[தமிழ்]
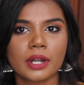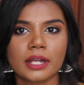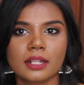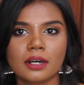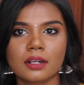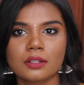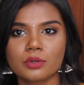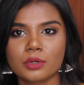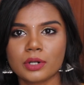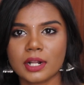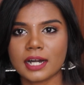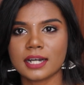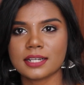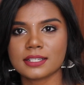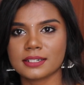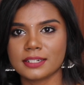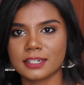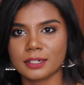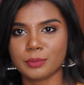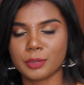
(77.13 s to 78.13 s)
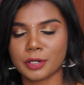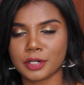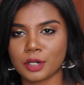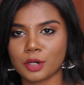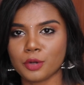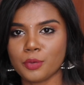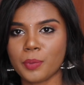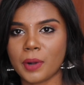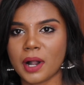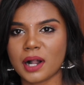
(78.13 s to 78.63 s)
ஏதாவது ஒரு ஹேர் ஸ்டைல்
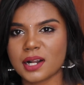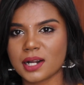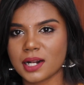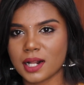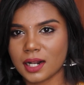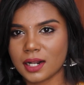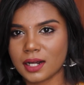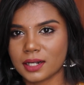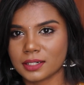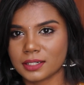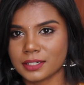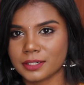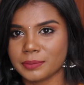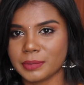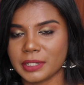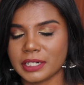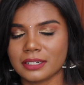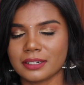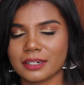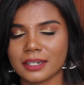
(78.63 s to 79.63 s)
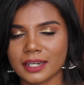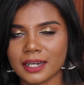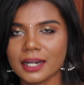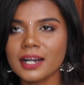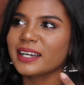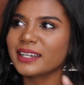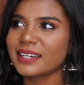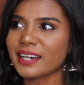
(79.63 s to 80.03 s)
பண்ணாலோ பார்க்க நல்லா இருக்கு அப்படின்றீங்க